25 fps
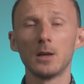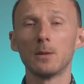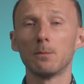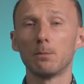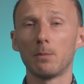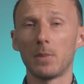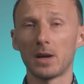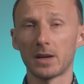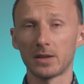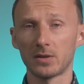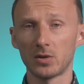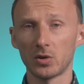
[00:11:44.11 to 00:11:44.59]

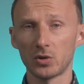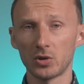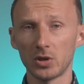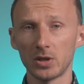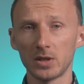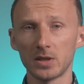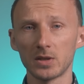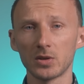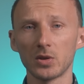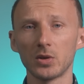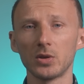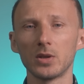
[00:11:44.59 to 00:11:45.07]
Bardzo
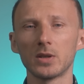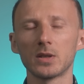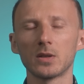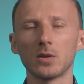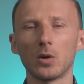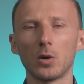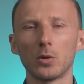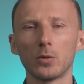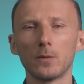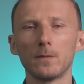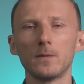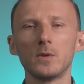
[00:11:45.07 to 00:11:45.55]
często jest
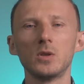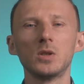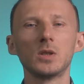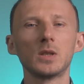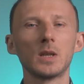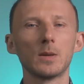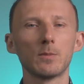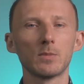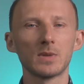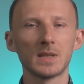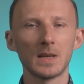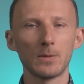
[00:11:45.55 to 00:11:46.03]
on
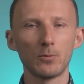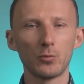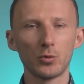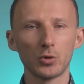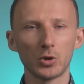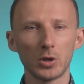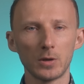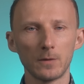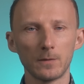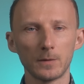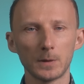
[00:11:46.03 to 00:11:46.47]
wynikiem zaburzeń